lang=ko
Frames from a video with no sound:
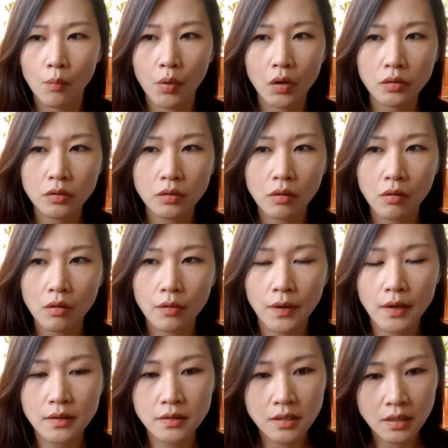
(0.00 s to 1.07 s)
버터가
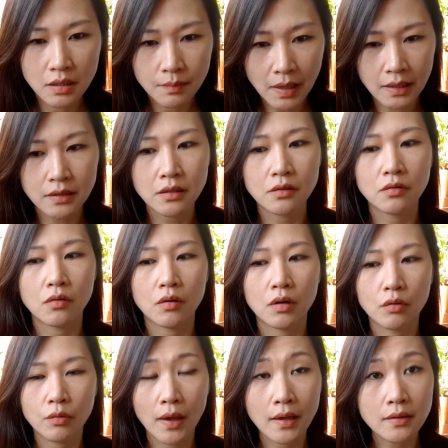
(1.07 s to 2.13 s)
굉장히 많이
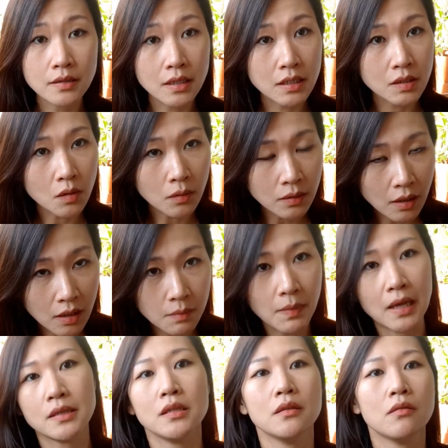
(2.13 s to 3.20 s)
들어가고 굉장히 설탕이
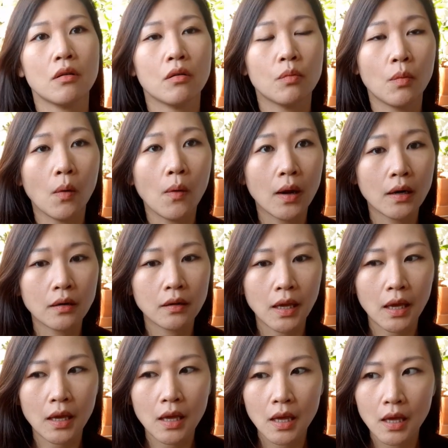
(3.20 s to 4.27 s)
많이 들어가고 뭔가
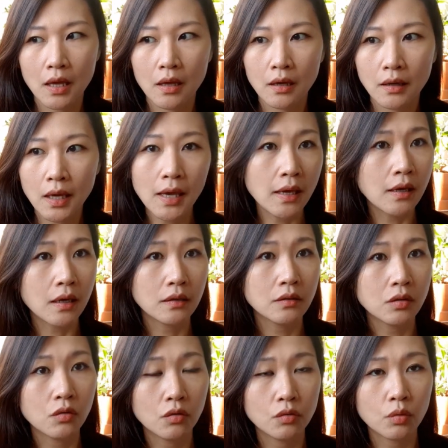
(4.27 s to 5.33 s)
이렇게 케이크
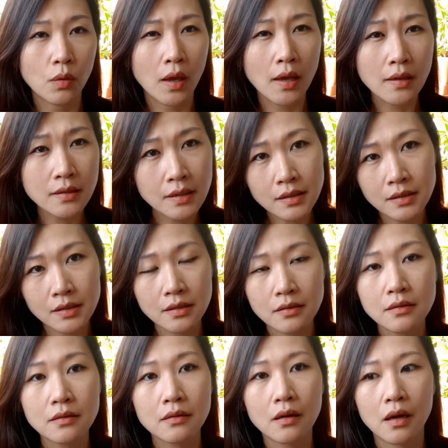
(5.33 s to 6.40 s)
같은 것도 굉장히
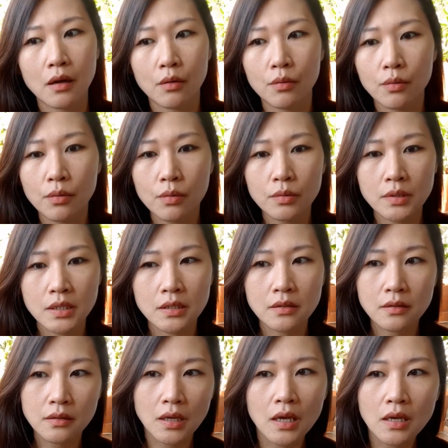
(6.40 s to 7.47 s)
찐득하고
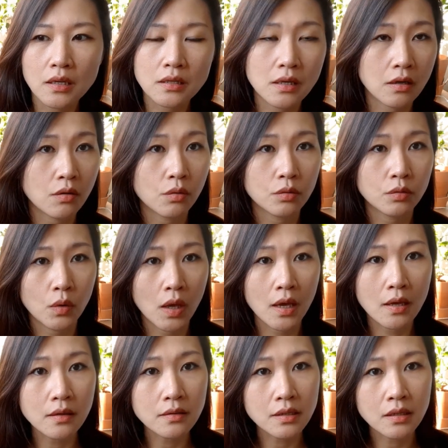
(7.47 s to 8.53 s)
치즈 케이크나 이런 것도
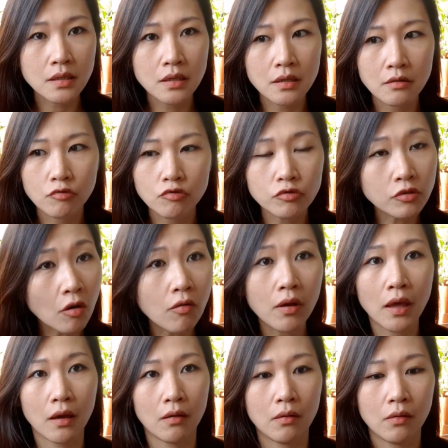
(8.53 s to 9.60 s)
굉장히
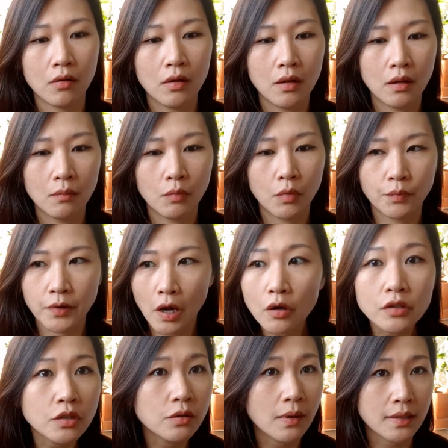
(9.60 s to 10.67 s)
꾸덕해요. 뭐
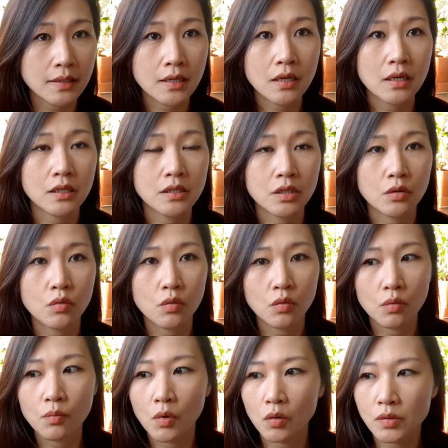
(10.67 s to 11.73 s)
브라우니도
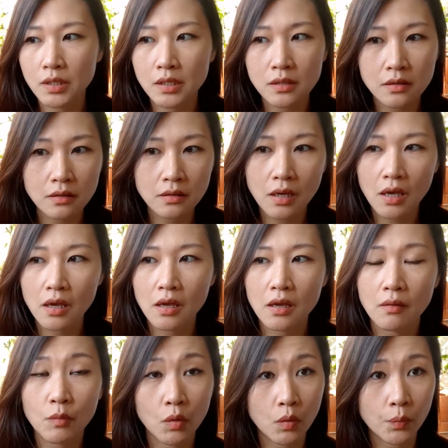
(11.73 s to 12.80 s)
마찬가지고 뭐 치즈
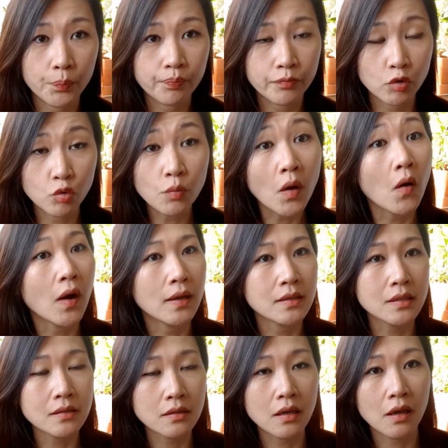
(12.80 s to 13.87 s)
케이크 뭐 유명한
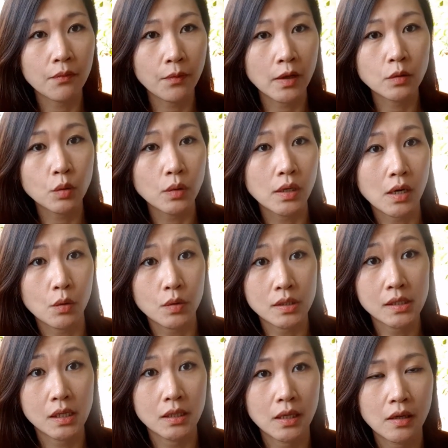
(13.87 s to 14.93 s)
치즈 케이크 팩토리라고
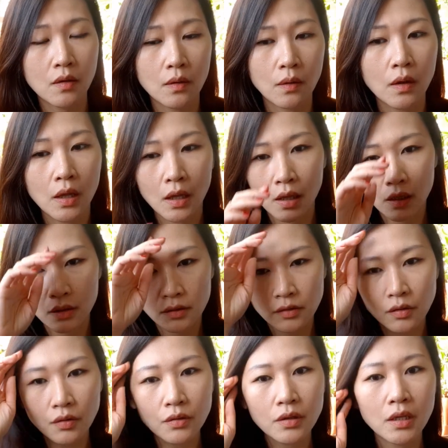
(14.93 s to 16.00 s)
있잖아요.
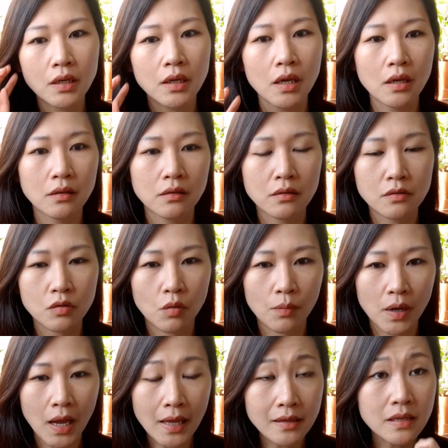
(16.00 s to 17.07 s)
그런데 케이크들은
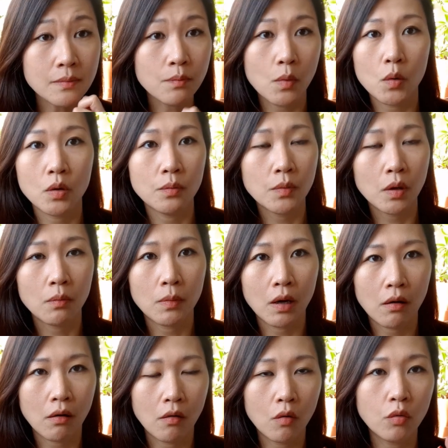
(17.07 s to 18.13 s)
정말 한 입 먹으면
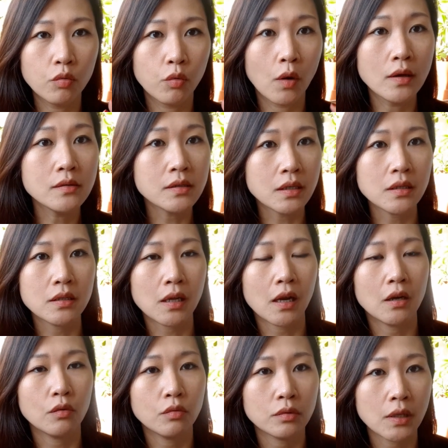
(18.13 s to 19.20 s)
막 어우 굉장히
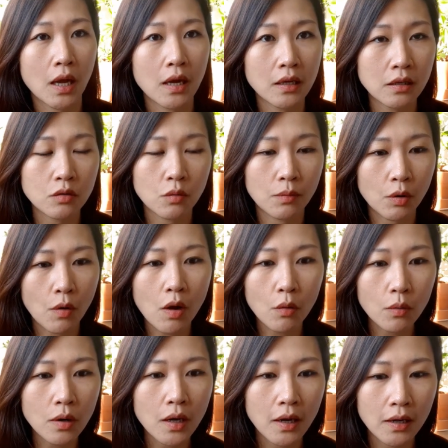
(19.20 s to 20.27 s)
달고 당이 정말
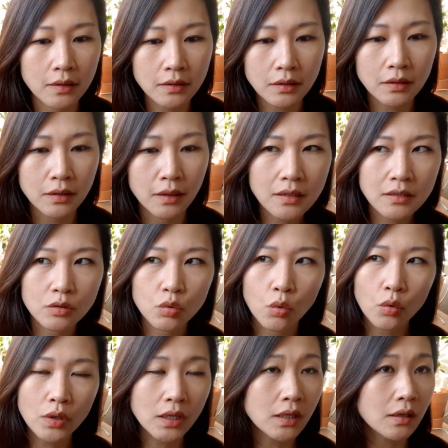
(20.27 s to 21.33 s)
확 올라가는 이
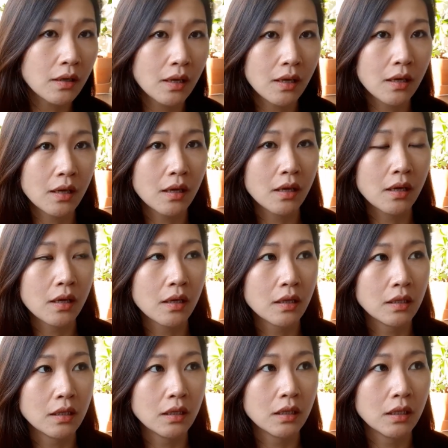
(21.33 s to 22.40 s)

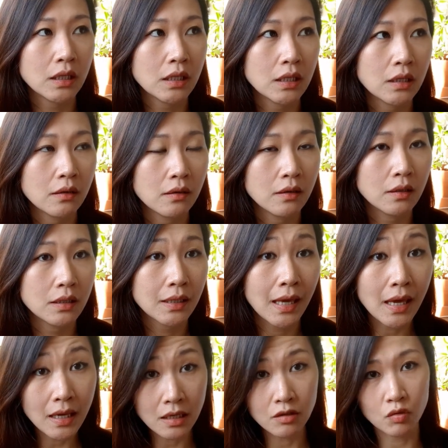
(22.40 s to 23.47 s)
독일의 이
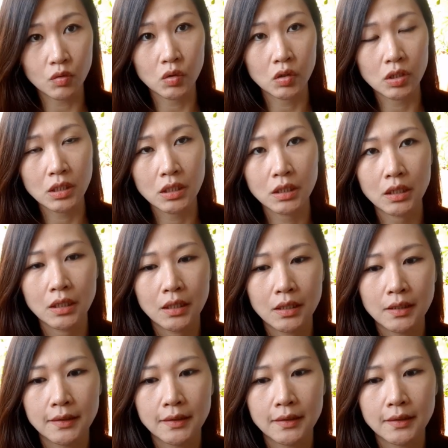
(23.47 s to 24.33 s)
케이크류들은